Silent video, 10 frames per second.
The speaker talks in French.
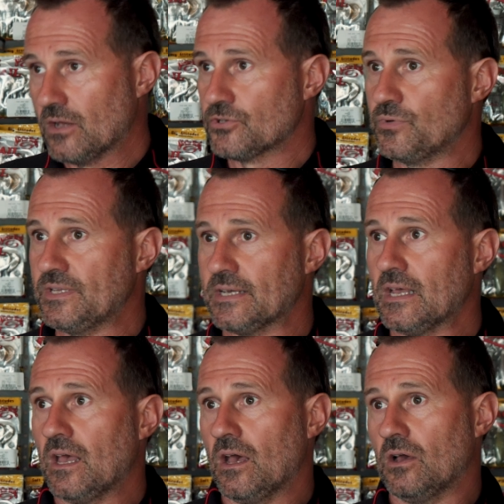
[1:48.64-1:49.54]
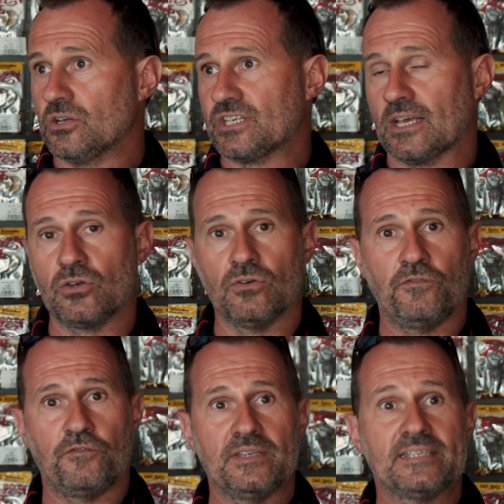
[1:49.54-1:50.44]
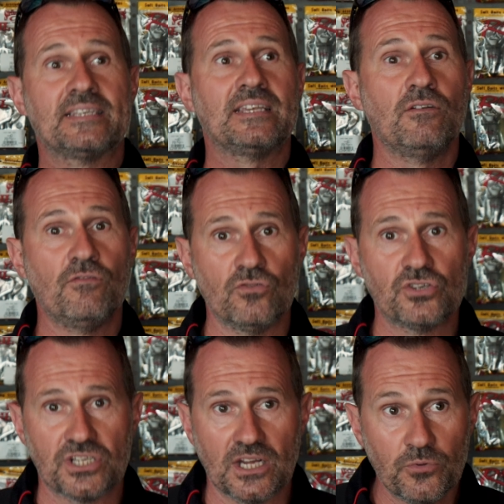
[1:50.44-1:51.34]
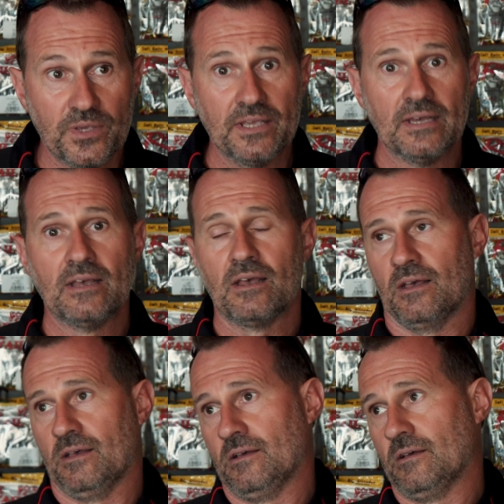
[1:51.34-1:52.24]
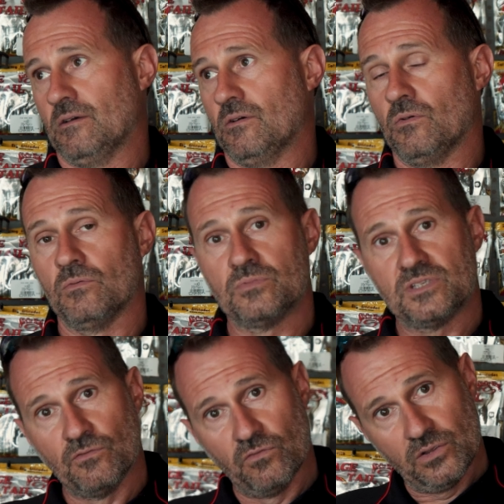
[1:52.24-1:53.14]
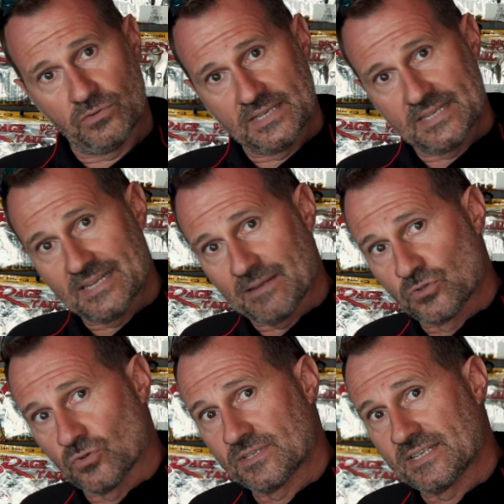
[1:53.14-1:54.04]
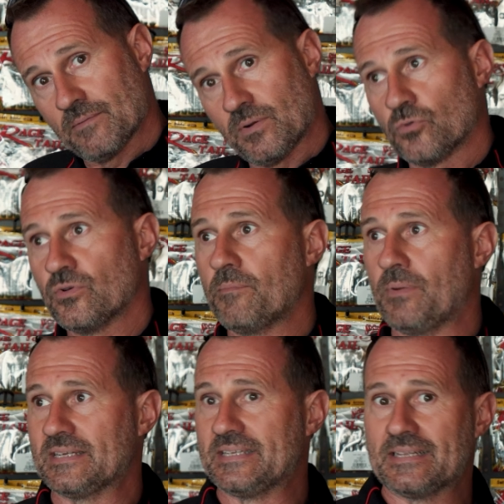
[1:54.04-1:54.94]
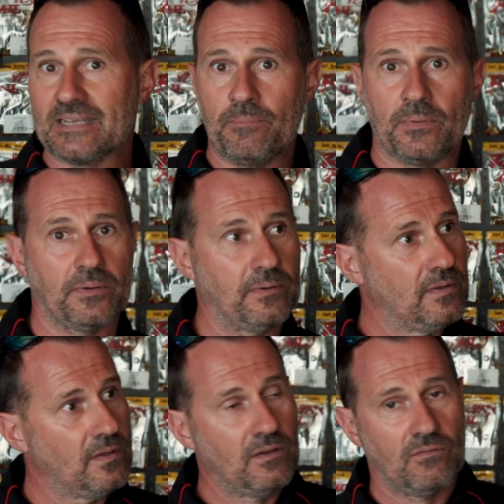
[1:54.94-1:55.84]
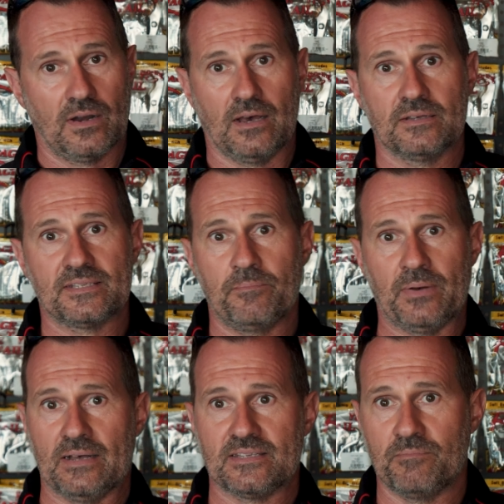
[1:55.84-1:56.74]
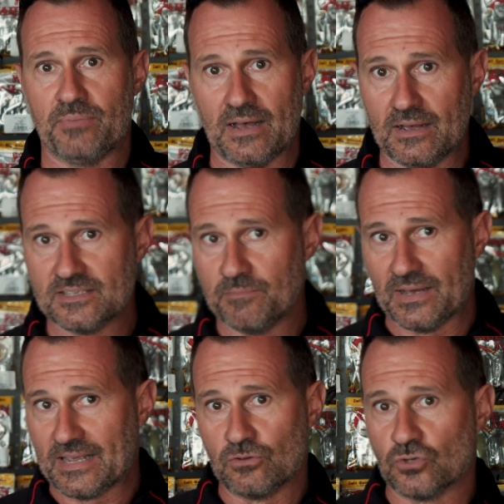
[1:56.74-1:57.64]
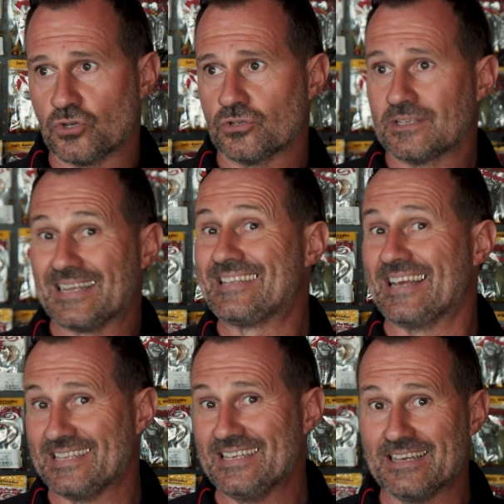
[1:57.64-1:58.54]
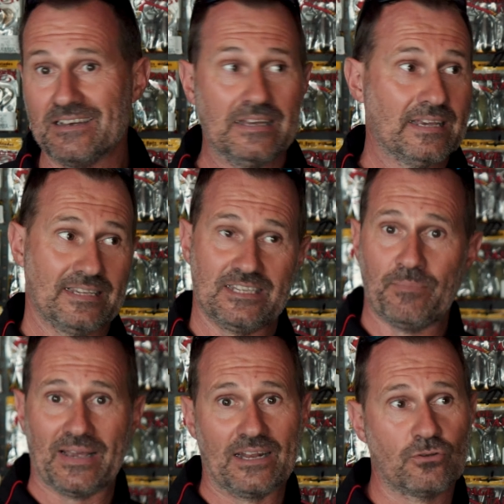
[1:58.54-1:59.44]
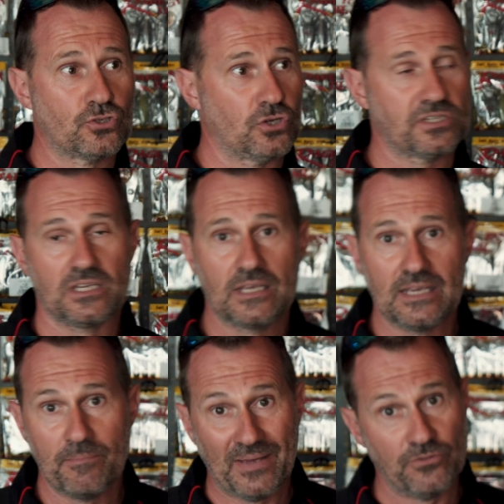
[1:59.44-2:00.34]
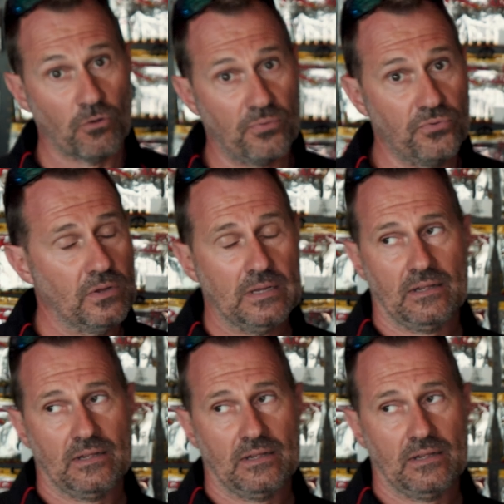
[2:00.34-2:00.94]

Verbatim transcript: Ensuite, euh, chacun fait ce qu'il veut chez lui. si vous voulez utiliser des hameçons simples en lui et place des triples, voilà, hein, pas, c'est pas, c'est pas quelque chose d'interdit hein, et c'est pas quelque chose qui, est bête non plus.